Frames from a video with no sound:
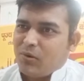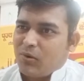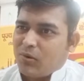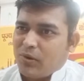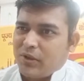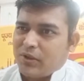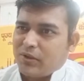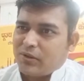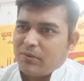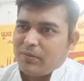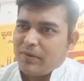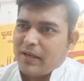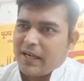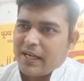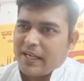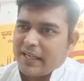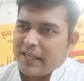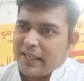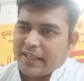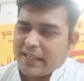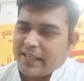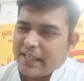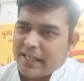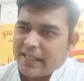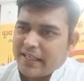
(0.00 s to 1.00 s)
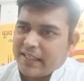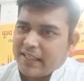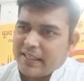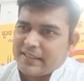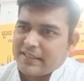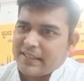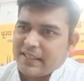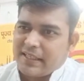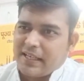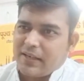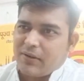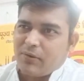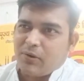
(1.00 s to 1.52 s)
वो कोई तुम्हारे कहने
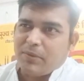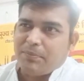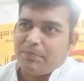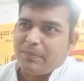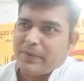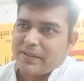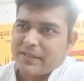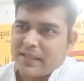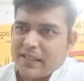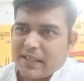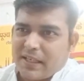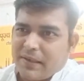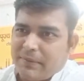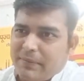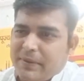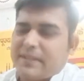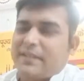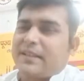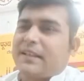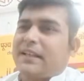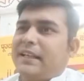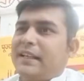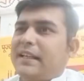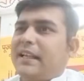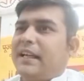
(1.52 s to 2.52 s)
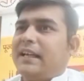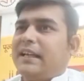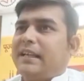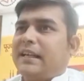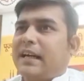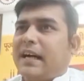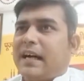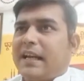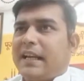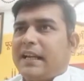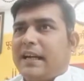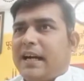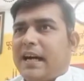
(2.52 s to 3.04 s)
से या कोई प्रसंग बस नहीं ले
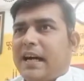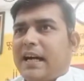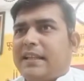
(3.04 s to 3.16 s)
लिया अरे